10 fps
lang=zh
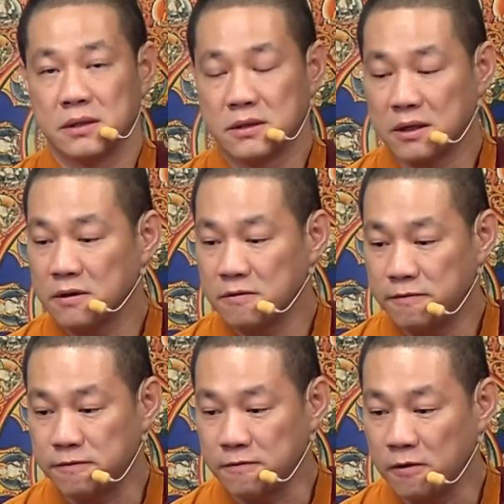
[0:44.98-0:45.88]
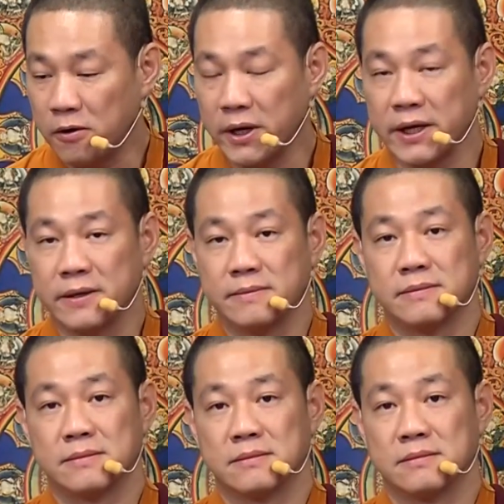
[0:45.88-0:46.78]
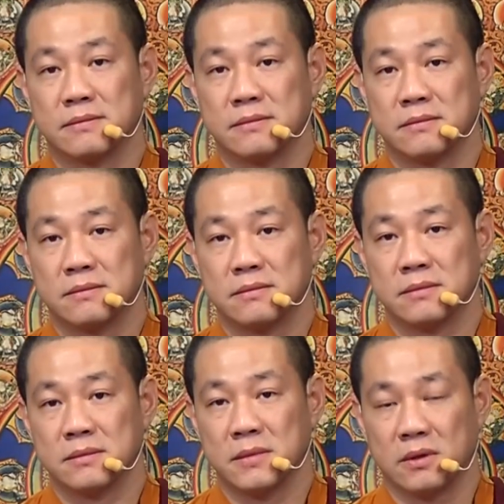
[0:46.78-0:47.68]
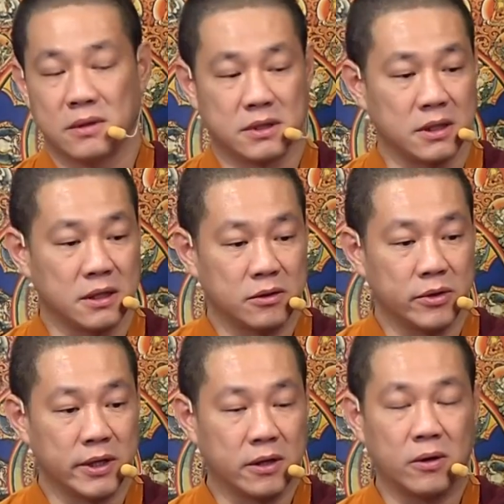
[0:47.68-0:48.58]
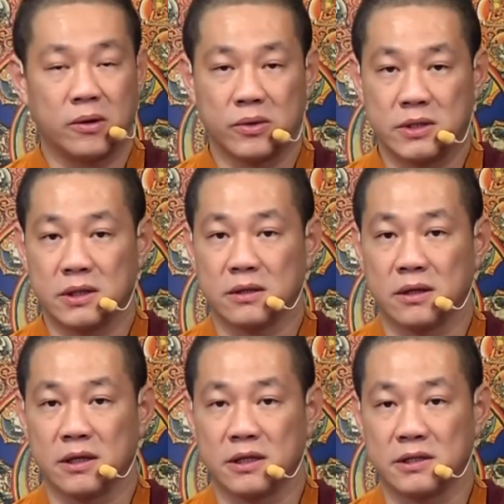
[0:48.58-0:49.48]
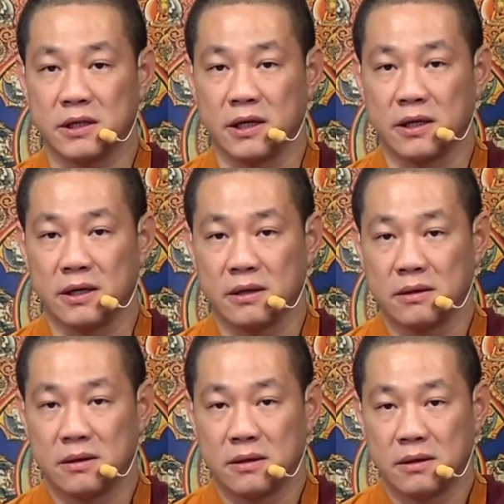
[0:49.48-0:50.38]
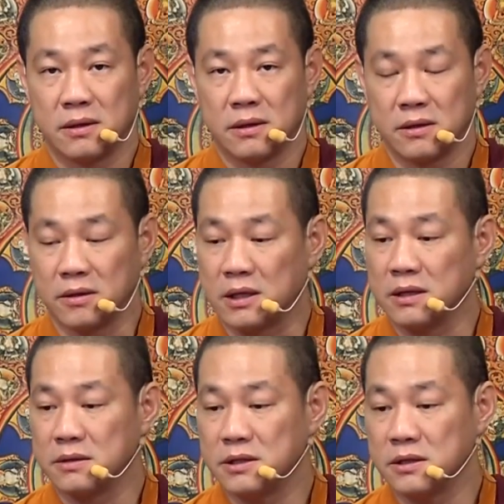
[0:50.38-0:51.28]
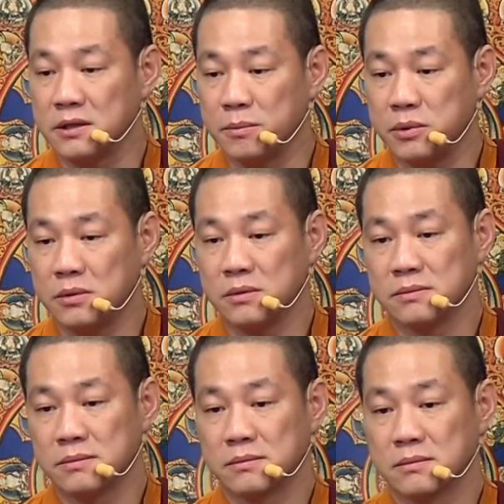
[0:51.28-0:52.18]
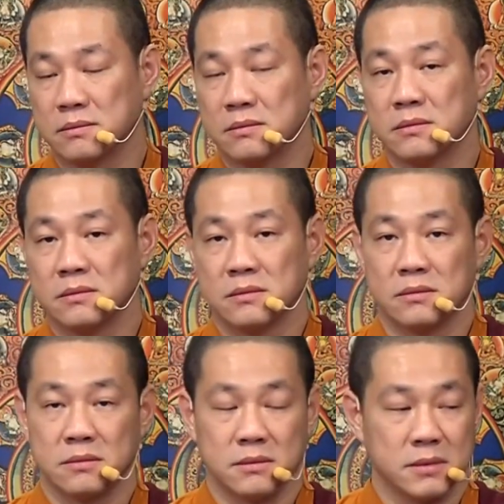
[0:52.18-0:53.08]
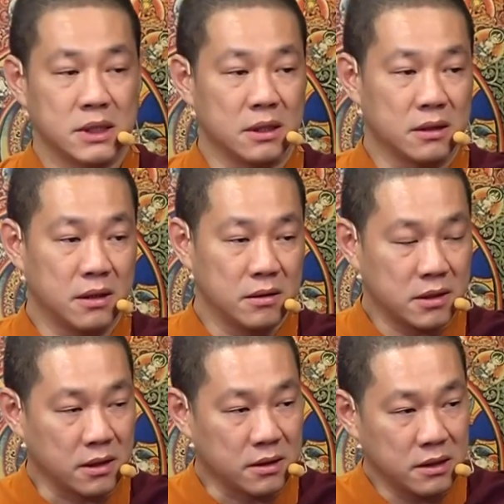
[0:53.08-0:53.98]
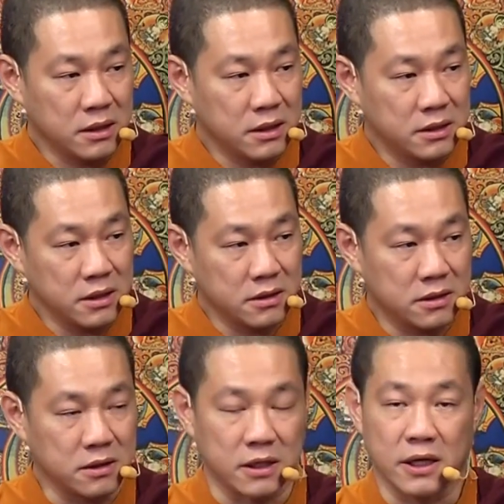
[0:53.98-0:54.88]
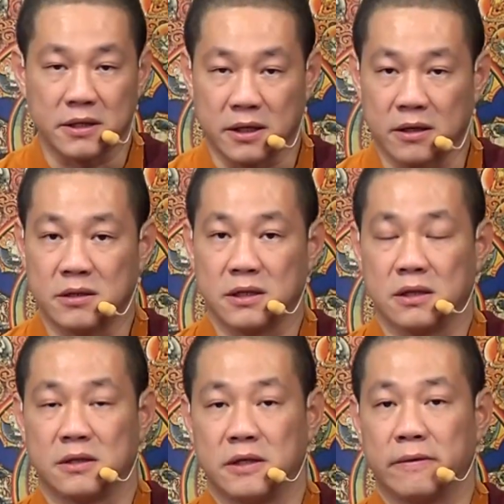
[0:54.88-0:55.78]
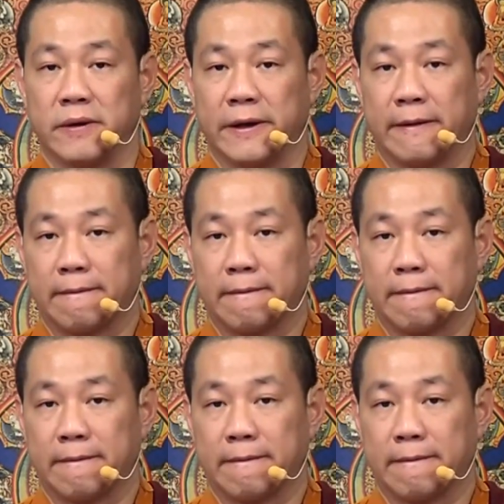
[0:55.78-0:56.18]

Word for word: 增福慧，或者对空性的理解呢，有更进一步。在道场第一件事，你要找到这个定位。